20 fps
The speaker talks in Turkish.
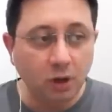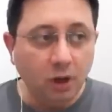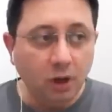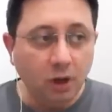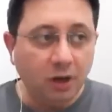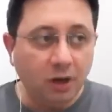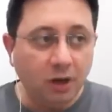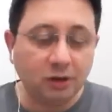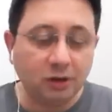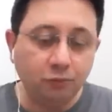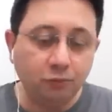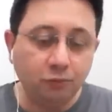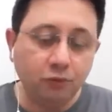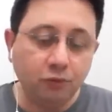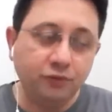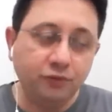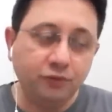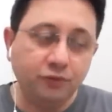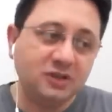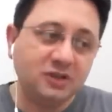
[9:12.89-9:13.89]
Hatta buk
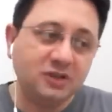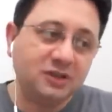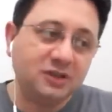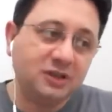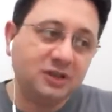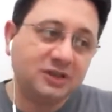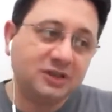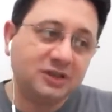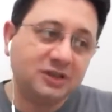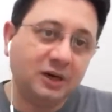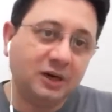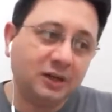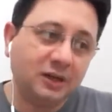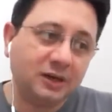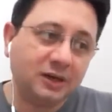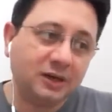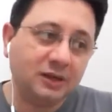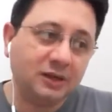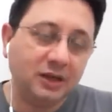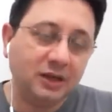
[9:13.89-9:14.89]
füzesine
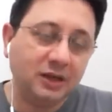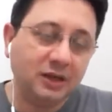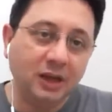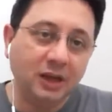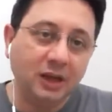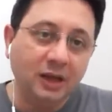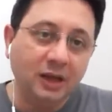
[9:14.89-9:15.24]
sihaların değil